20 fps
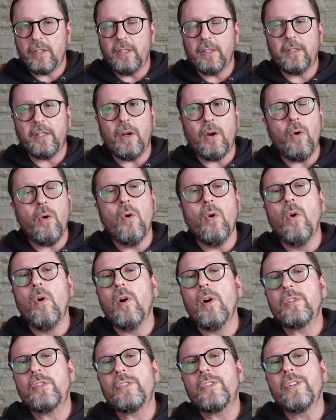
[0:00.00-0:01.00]
– это
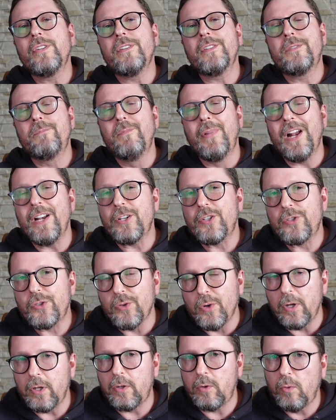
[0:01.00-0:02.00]
очень
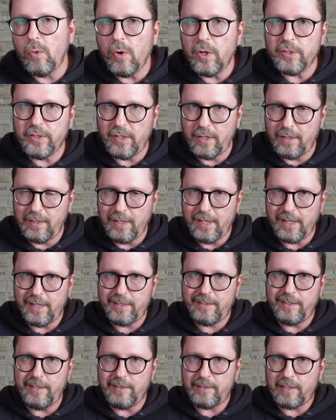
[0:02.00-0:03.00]
большой козырь для
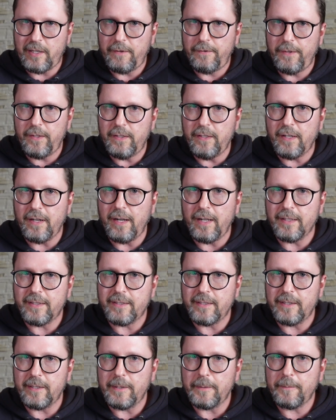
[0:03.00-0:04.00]
Российской
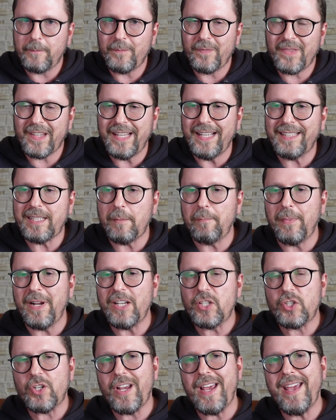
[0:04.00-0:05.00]
Федерации. Это
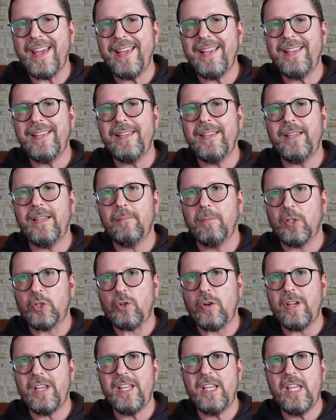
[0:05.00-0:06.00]
большая
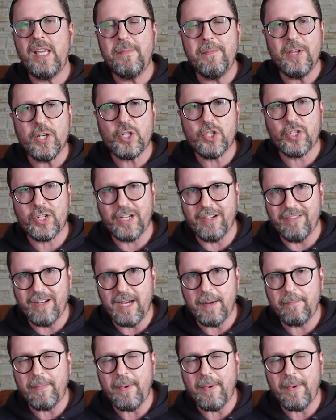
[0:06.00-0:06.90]
большое имиджевое